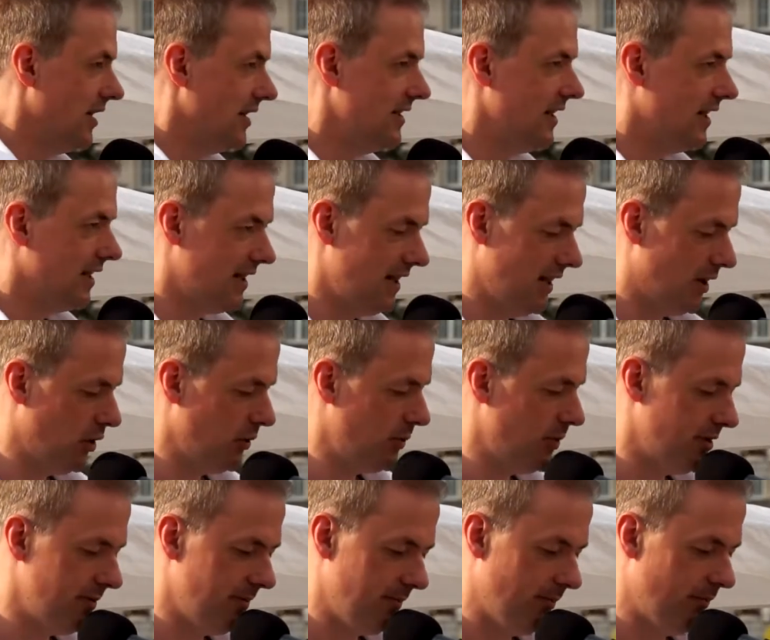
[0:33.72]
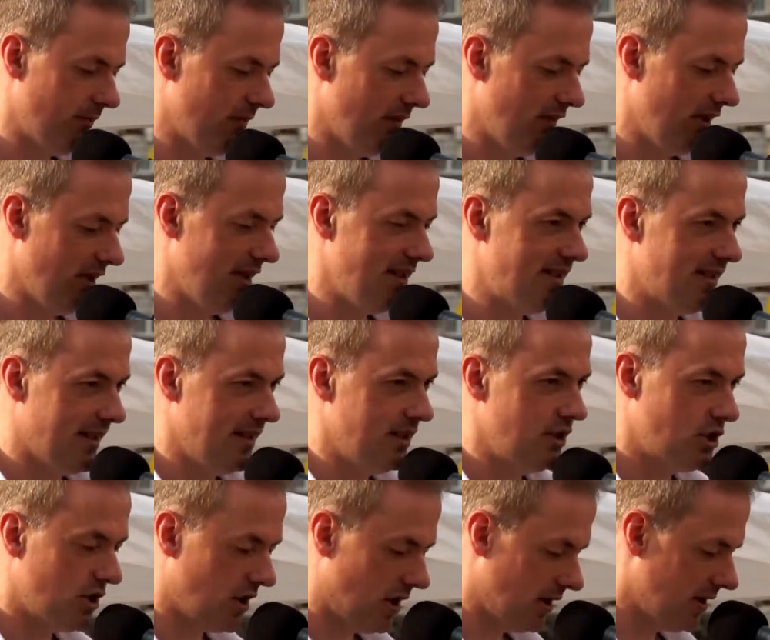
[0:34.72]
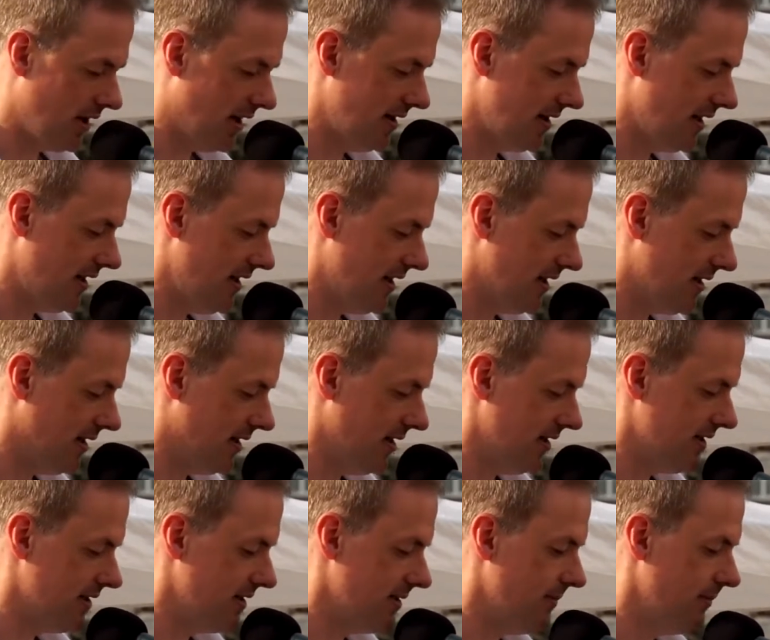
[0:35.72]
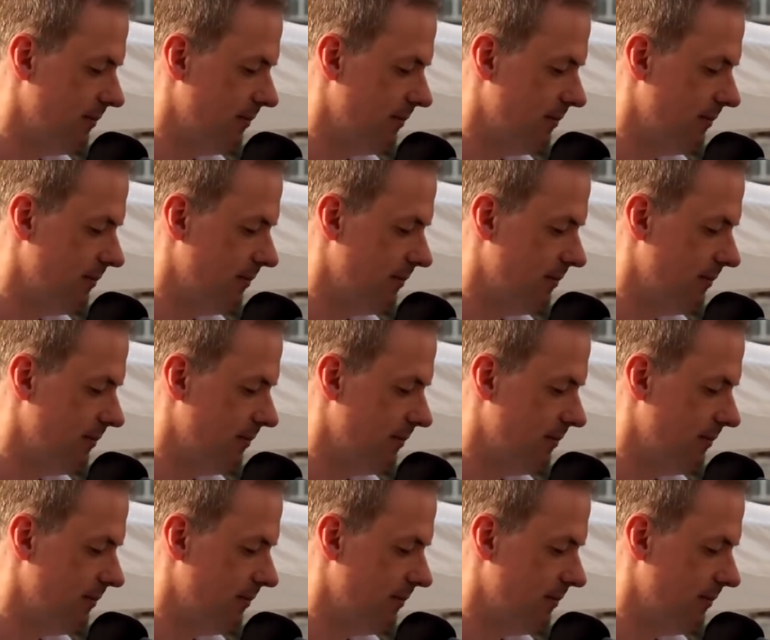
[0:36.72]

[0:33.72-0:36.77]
Der Glaube ist eine starke Angelegenheit.